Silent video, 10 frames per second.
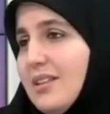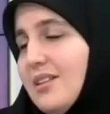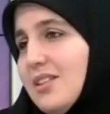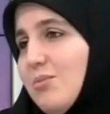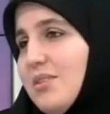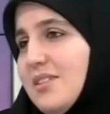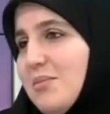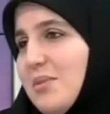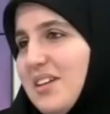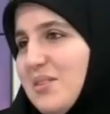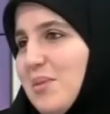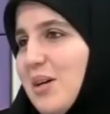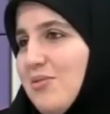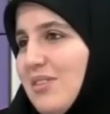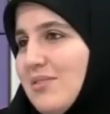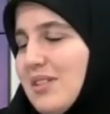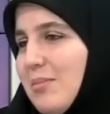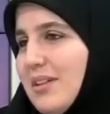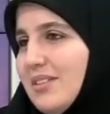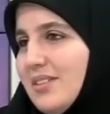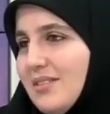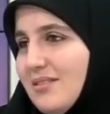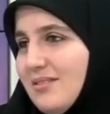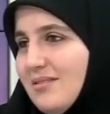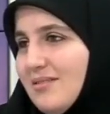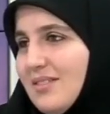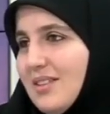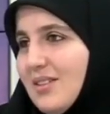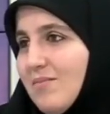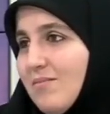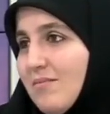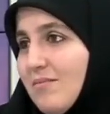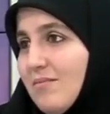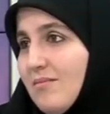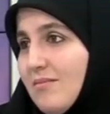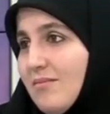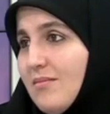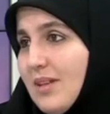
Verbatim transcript: تنصحي بالاستمرار معاهم في نفس البيت؟ هو يستمر معاهم؟